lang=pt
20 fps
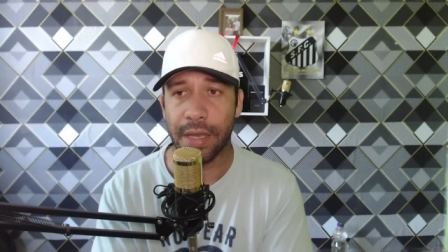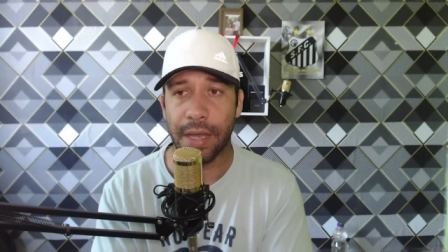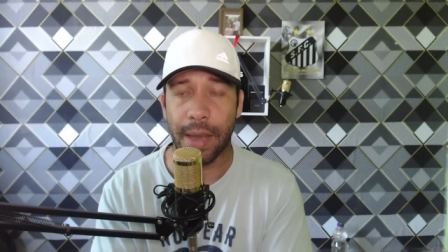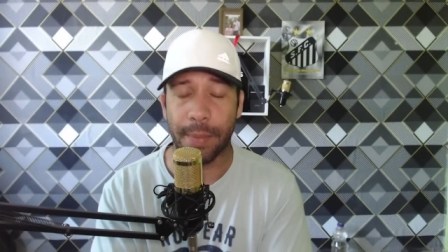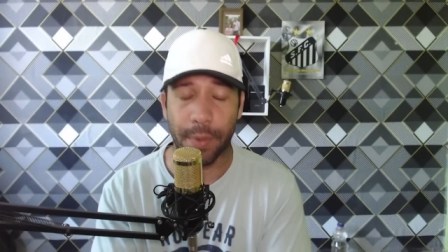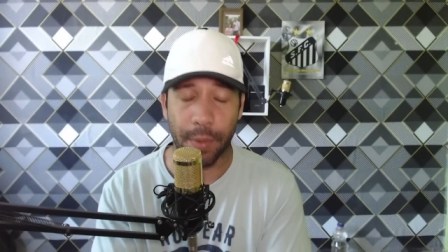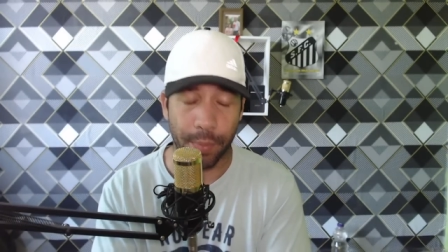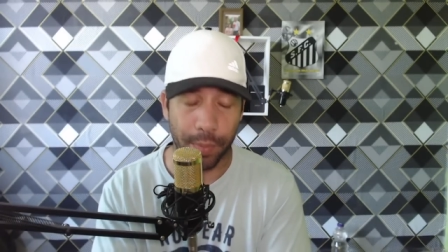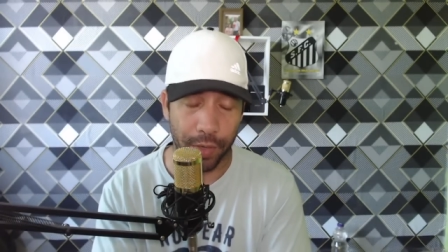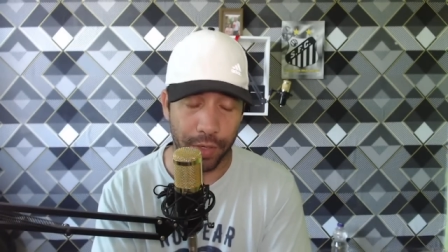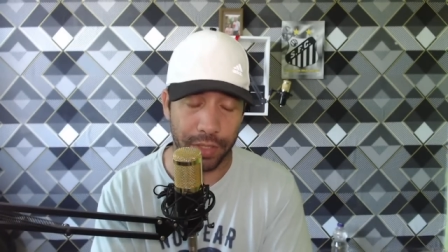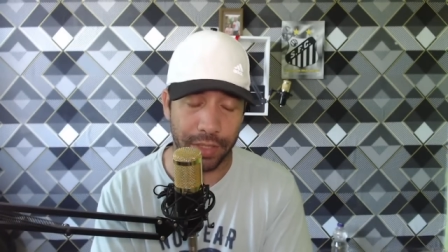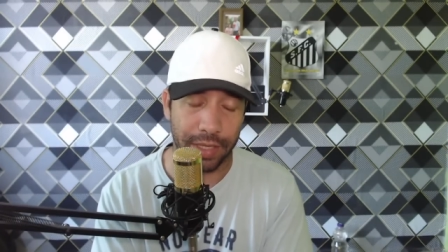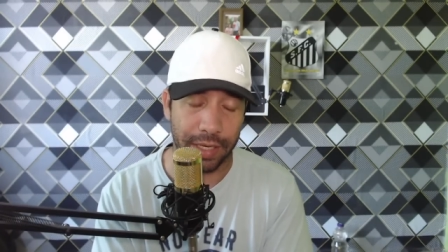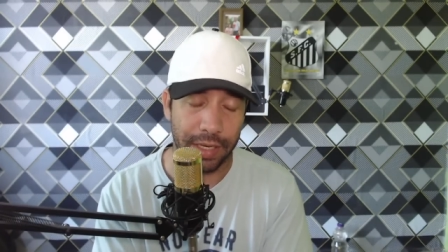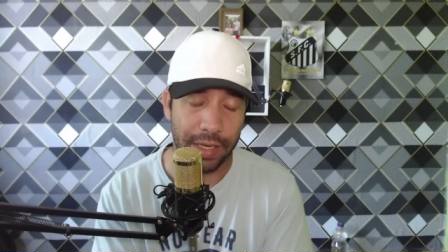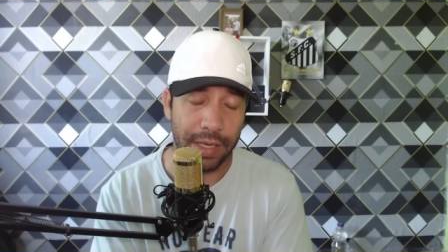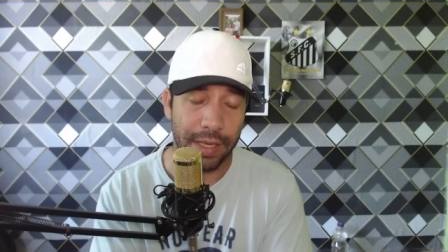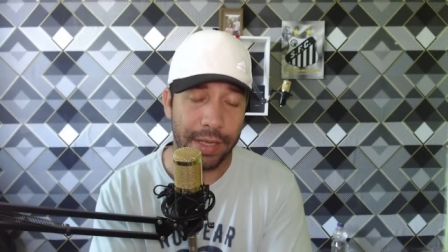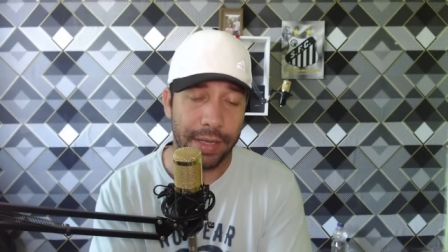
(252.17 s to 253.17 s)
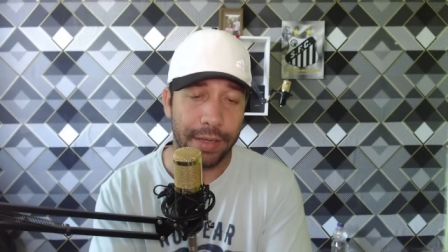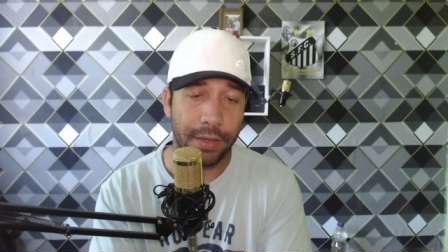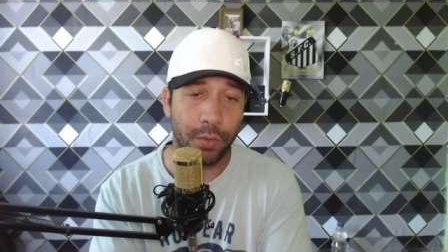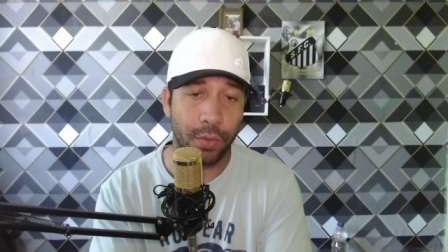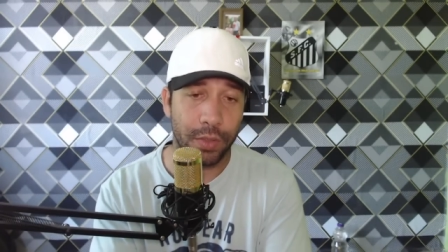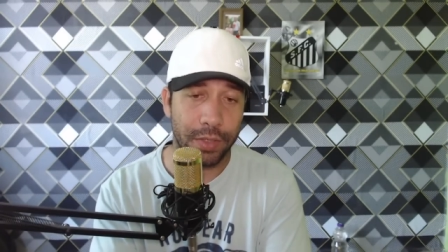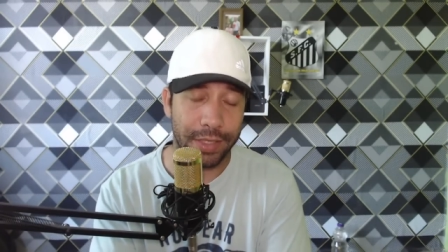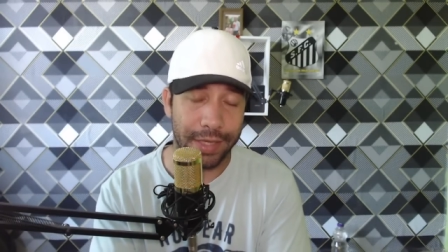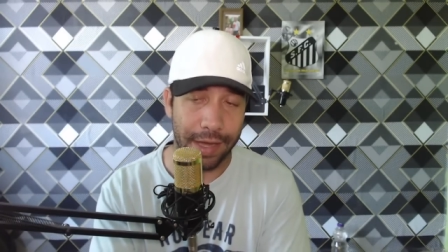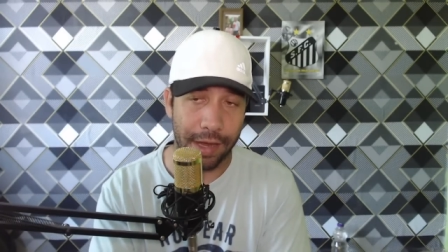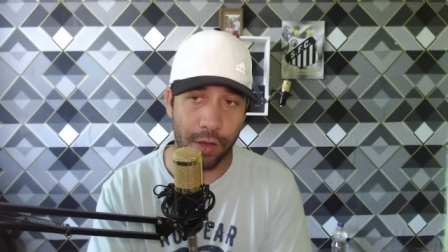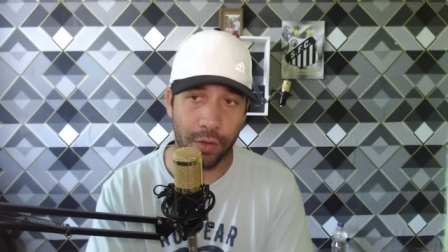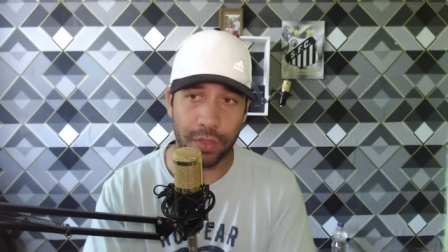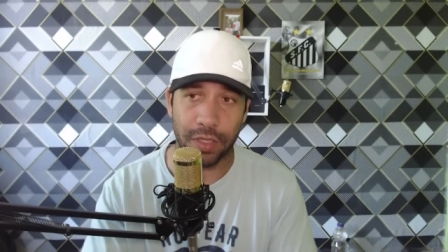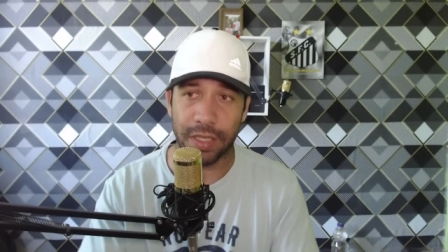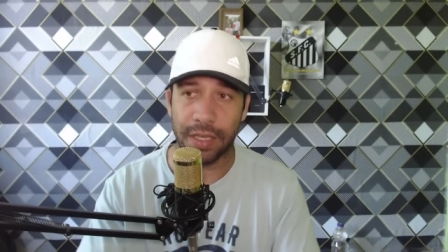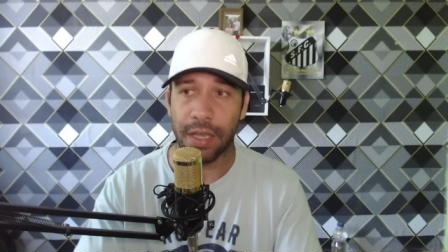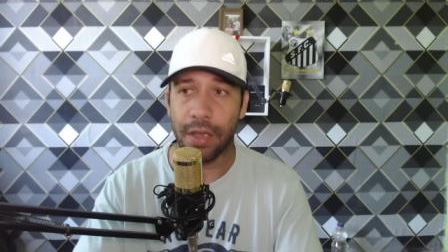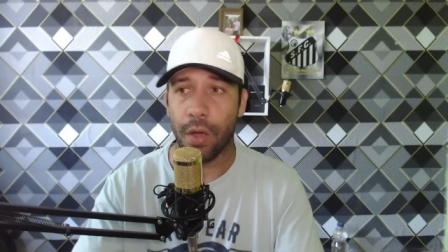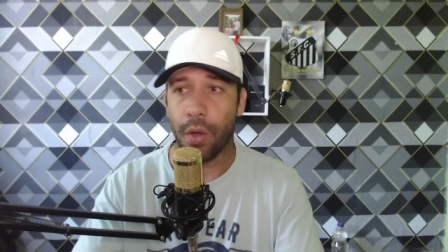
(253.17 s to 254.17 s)
a proposta do
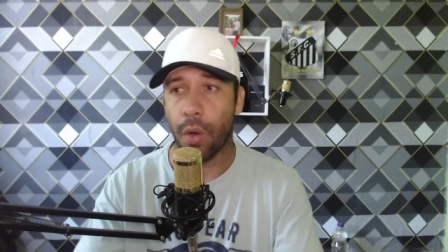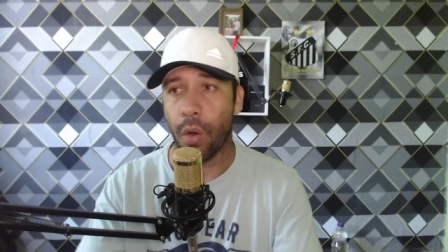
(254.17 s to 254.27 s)
Chelsea,